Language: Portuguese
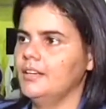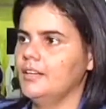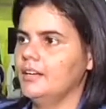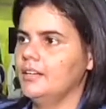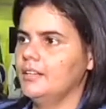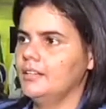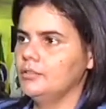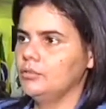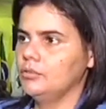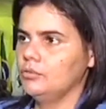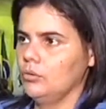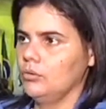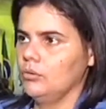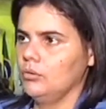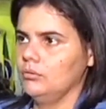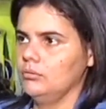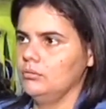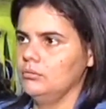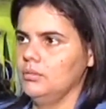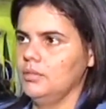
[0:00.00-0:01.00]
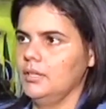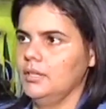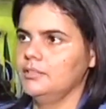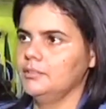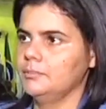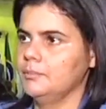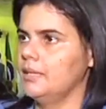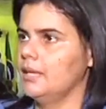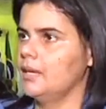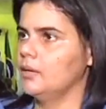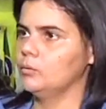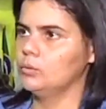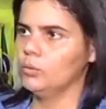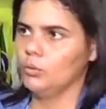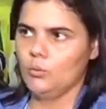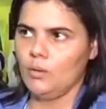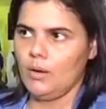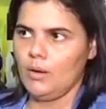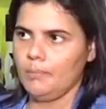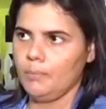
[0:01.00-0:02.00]
Silva também foi uma das
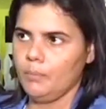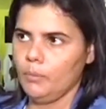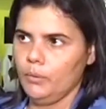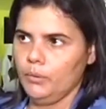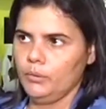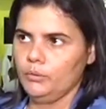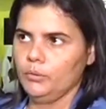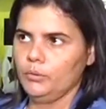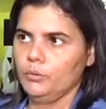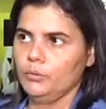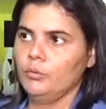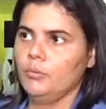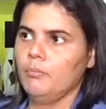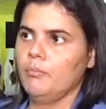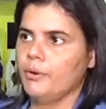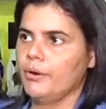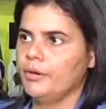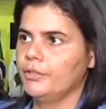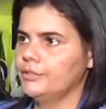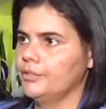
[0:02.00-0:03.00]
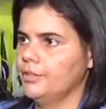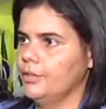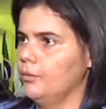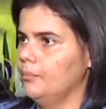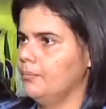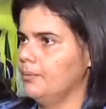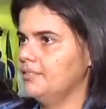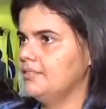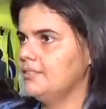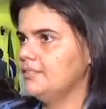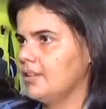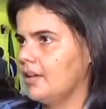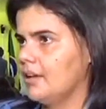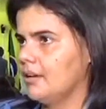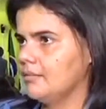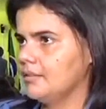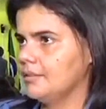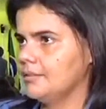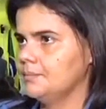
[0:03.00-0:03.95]
homenageadas na categoria de fotografia